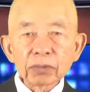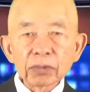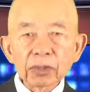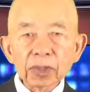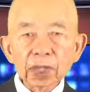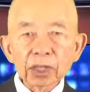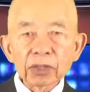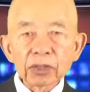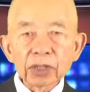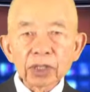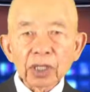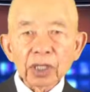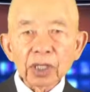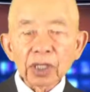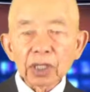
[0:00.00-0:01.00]
的
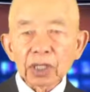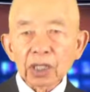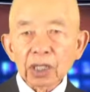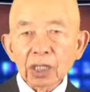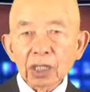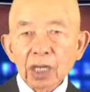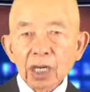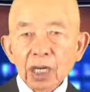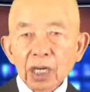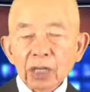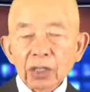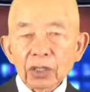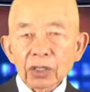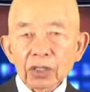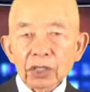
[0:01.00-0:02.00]
的那个
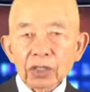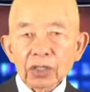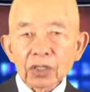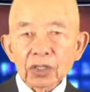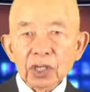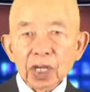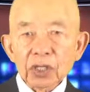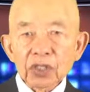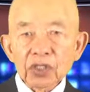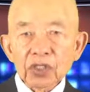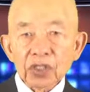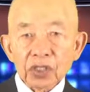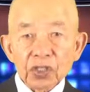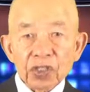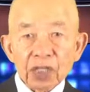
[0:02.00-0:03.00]
的
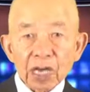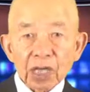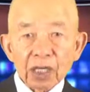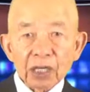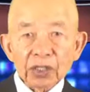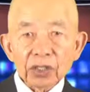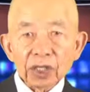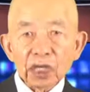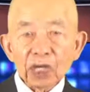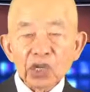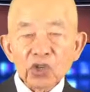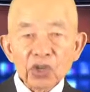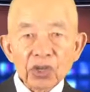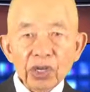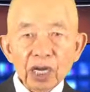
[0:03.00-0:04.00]
实现了这个
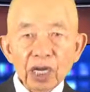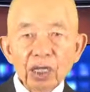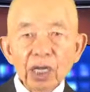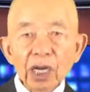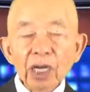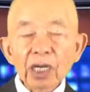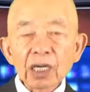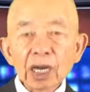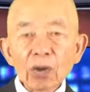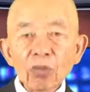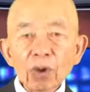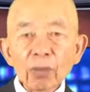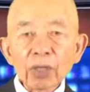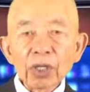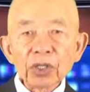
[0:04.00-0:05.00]
预言，那
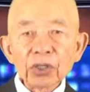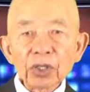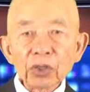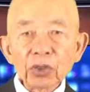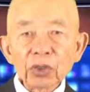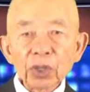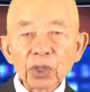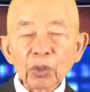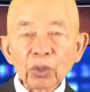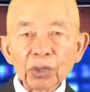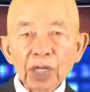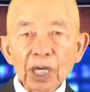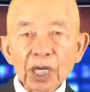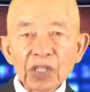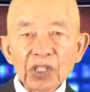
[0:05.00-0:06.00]
我们就有
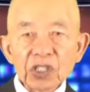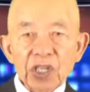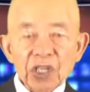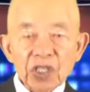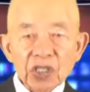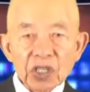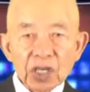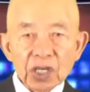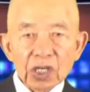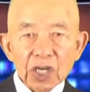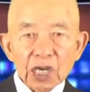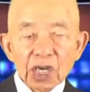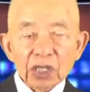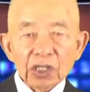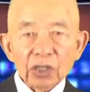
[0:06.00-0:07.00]
这个信心，
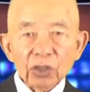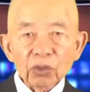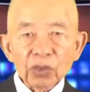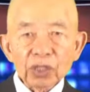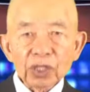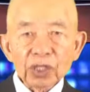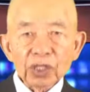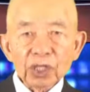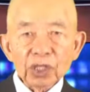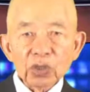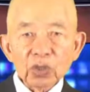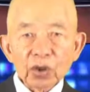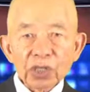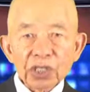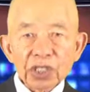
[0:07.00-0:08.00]
有信心
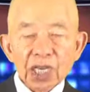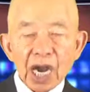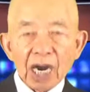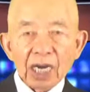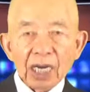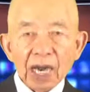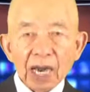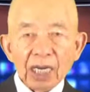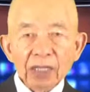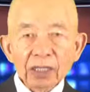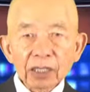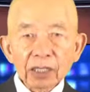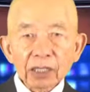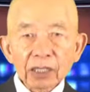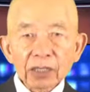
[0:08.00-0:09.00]
说将来。
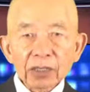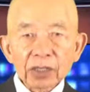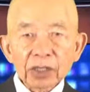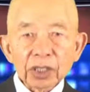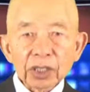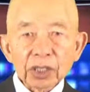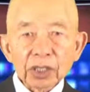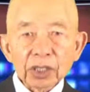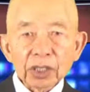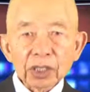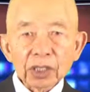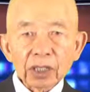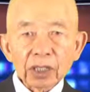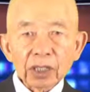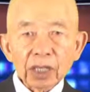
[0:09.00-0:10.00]
这
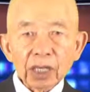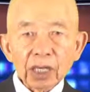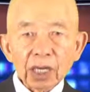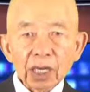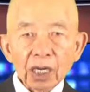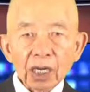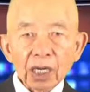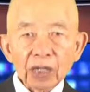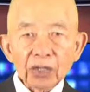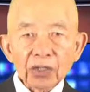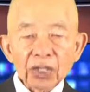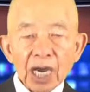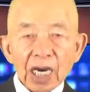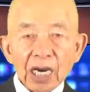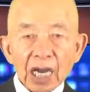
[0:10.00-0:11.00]
个呃，
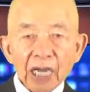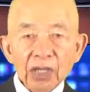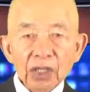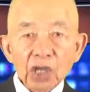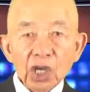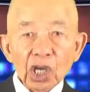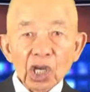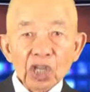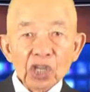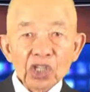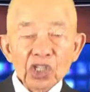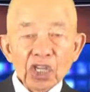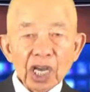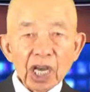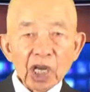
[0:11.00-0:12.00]
将来一
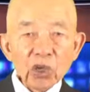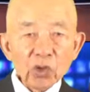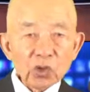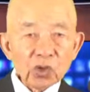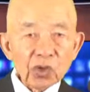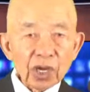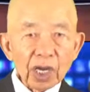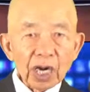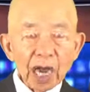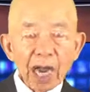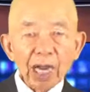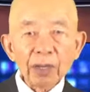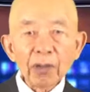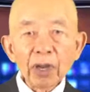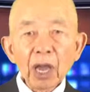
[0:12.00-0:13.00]
些预言
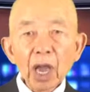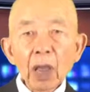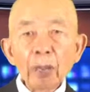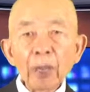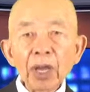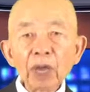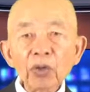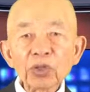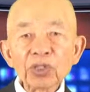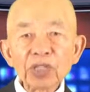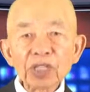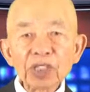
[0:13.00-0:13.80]
还没有实